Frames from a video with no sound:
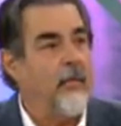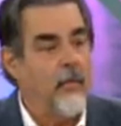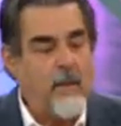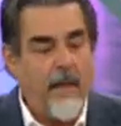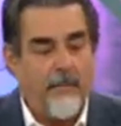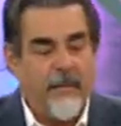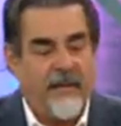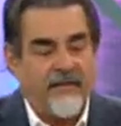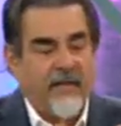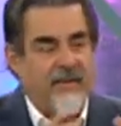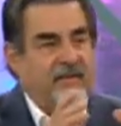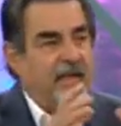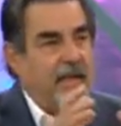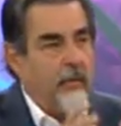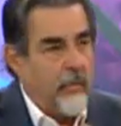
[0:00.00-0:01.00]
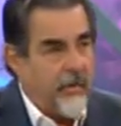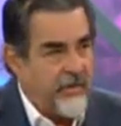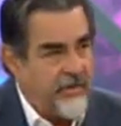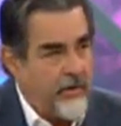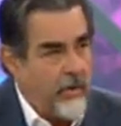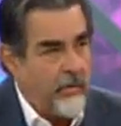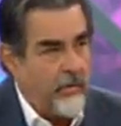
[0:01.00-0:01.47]
Una pata es
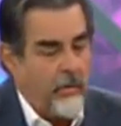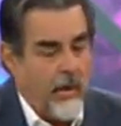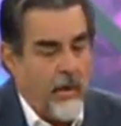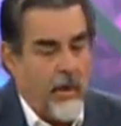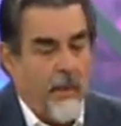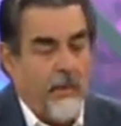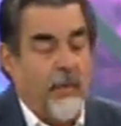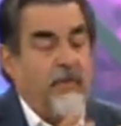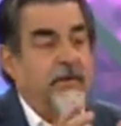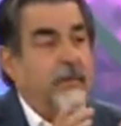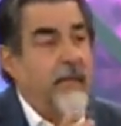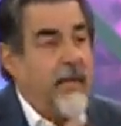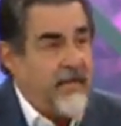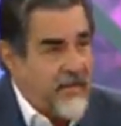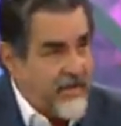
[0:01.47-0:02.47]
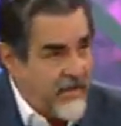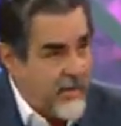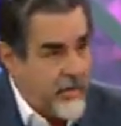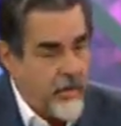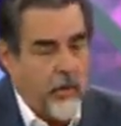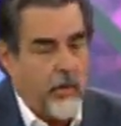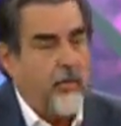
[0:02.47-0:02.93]
educación, mm. posibilidad de
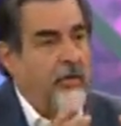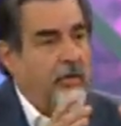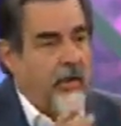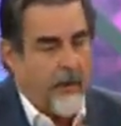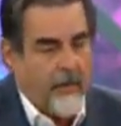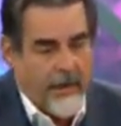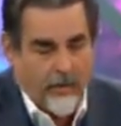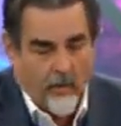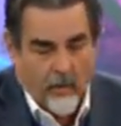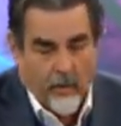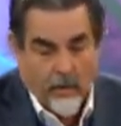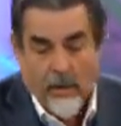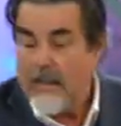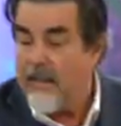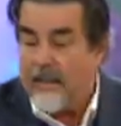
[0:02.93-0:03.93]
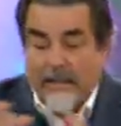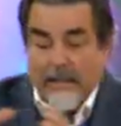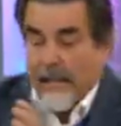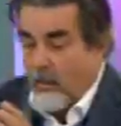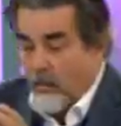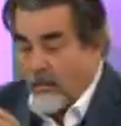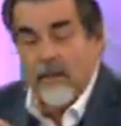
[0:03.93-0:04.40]
inserción, trabajo. Y
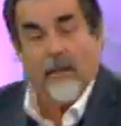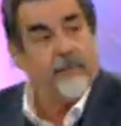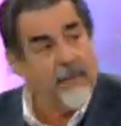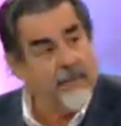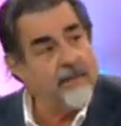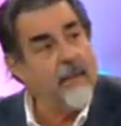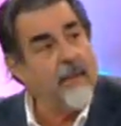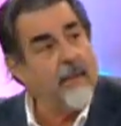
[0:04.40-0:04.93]
la otra pata es